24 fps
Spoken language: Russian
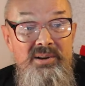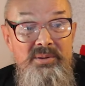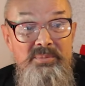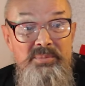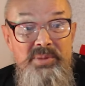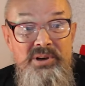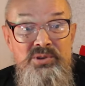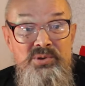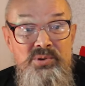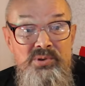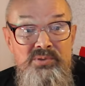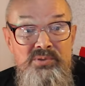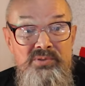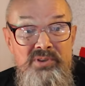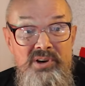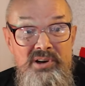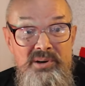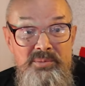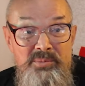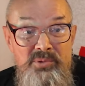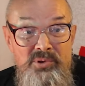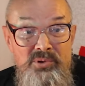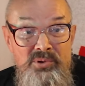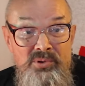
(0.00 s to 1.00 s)
пошел в
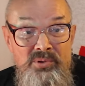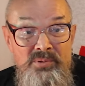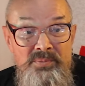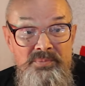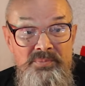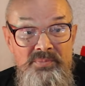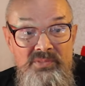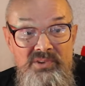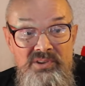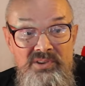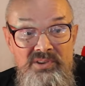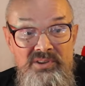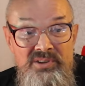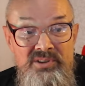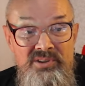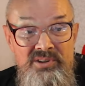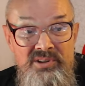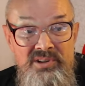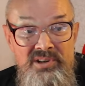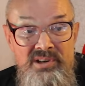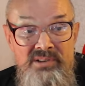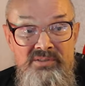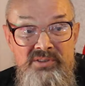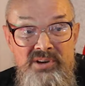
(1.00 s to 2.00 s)
армию и
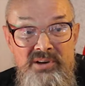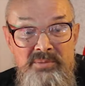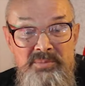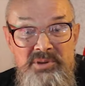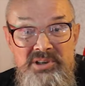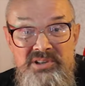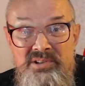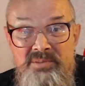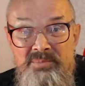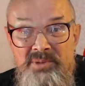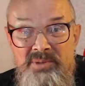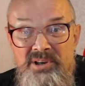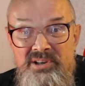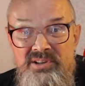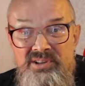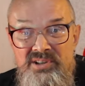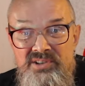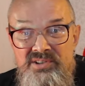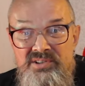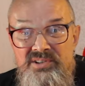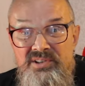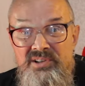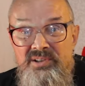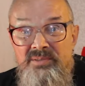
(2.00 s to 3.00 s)
играл в армейском
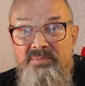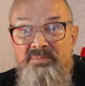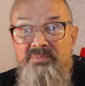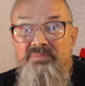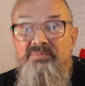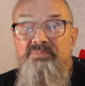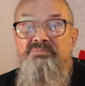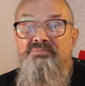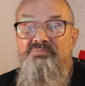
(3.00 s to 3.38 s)
оркестре –